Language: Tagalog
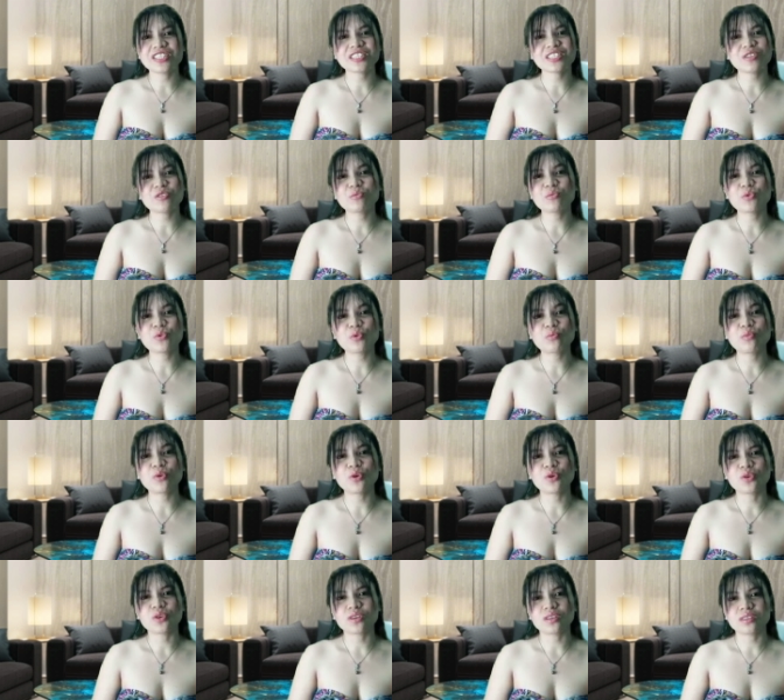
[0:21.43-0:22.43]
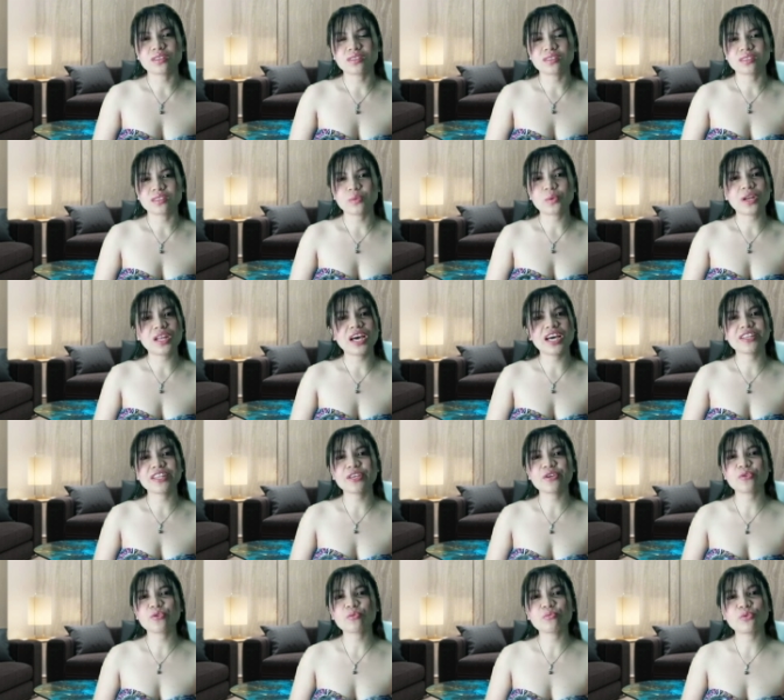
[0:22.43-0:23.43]
na siya umuubo. Wala na
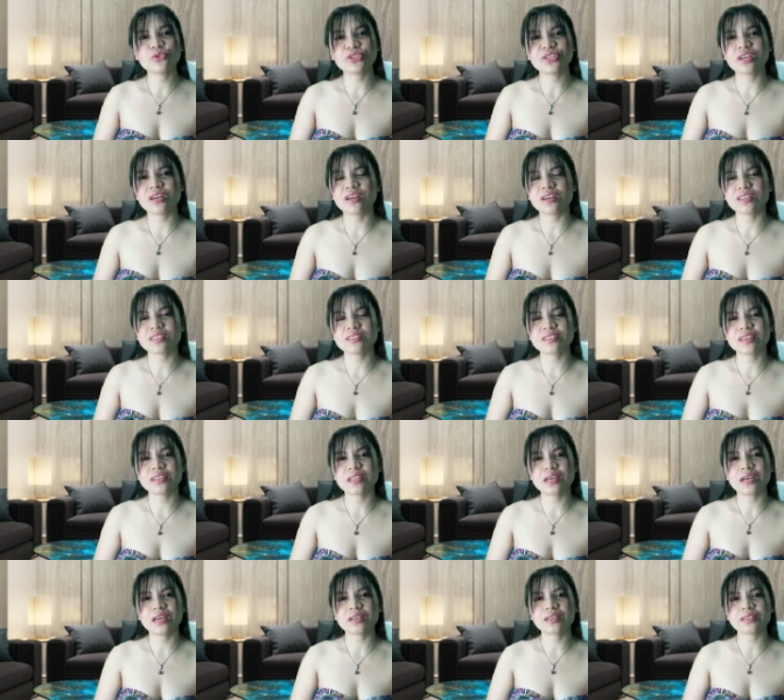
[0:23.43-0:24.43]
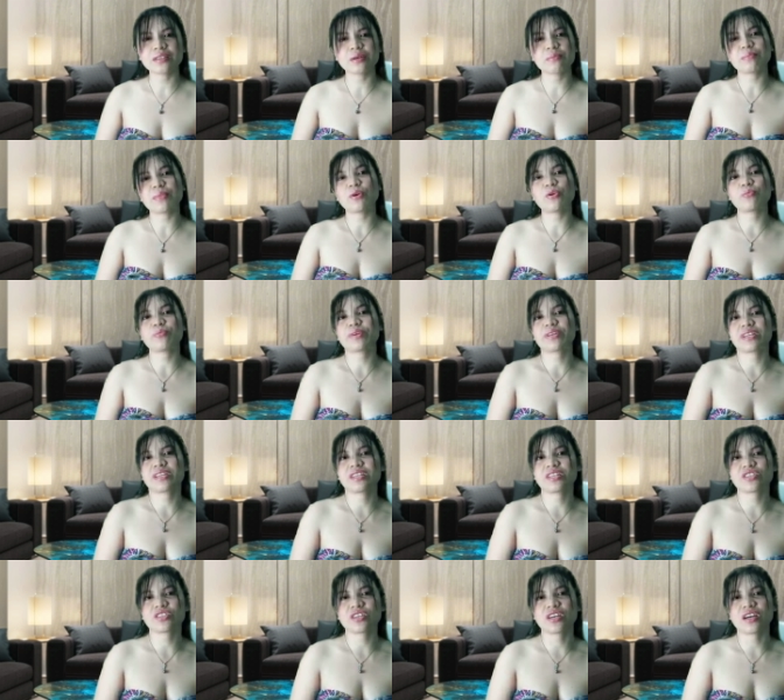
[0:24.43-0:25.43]
yung ubo niya kasi nag, nagpa-opera
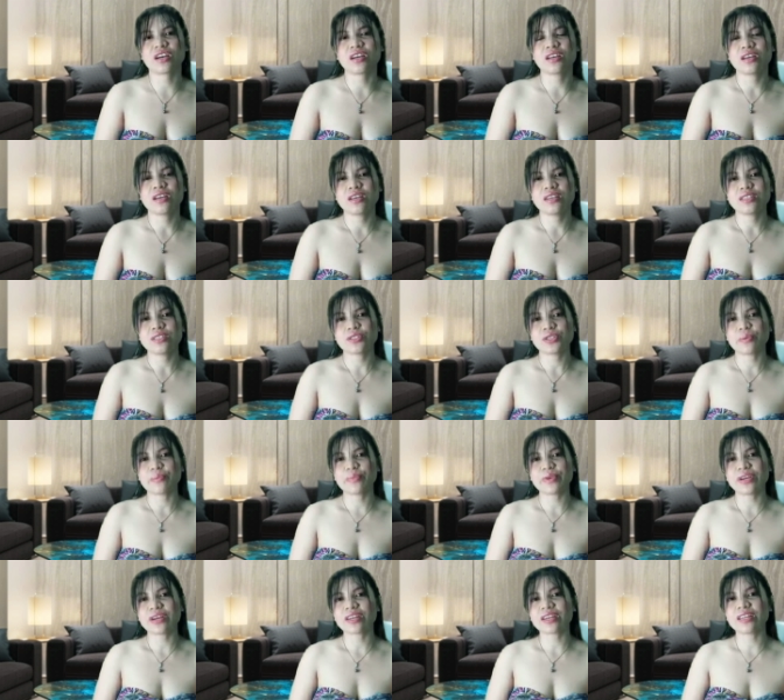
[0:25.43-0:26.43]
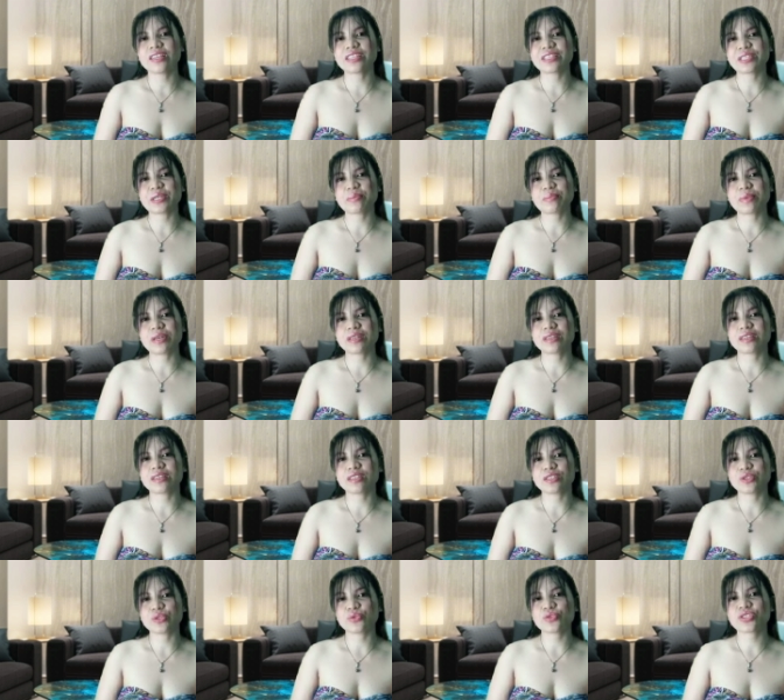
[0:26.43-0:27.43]
na siya. Syempre, ang galing niyang
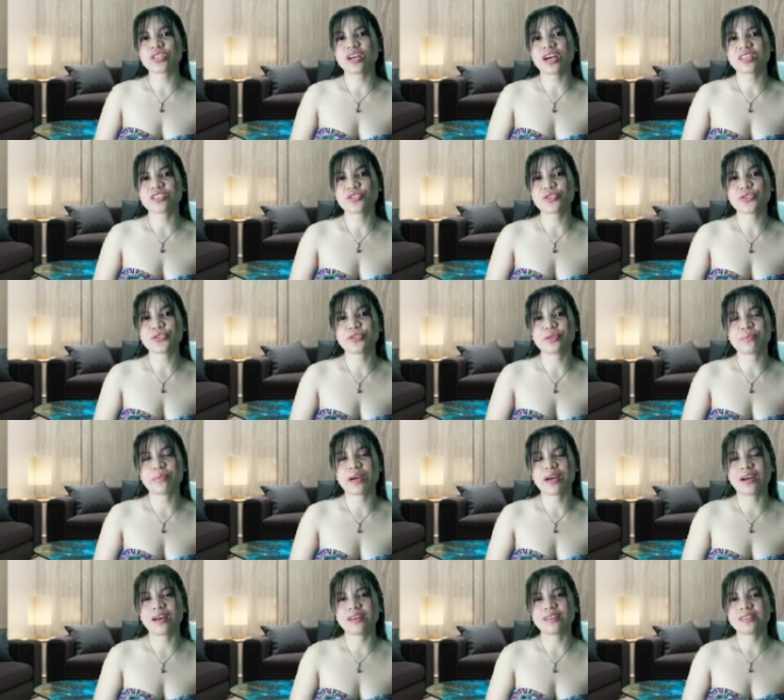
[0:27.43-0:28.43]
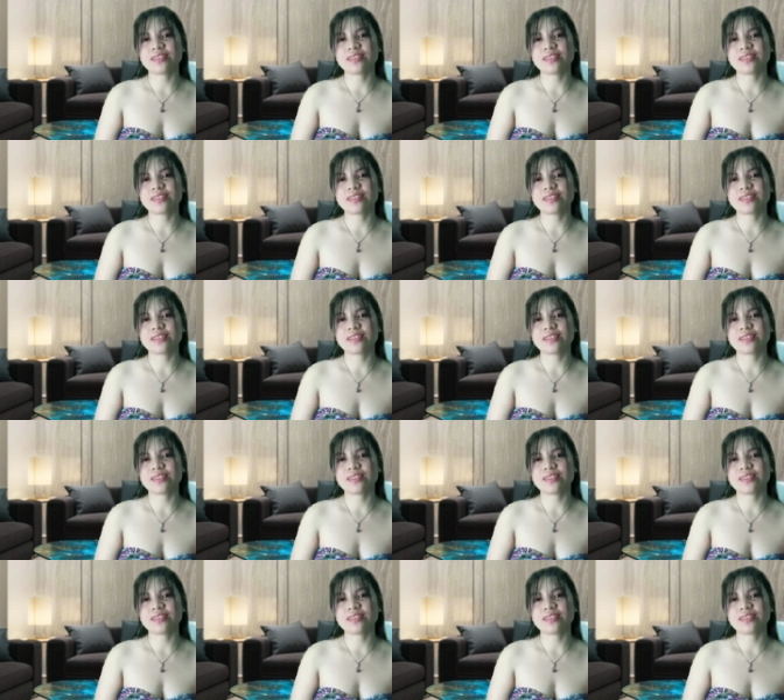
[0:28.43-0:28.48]
mag-newscaster, di ba?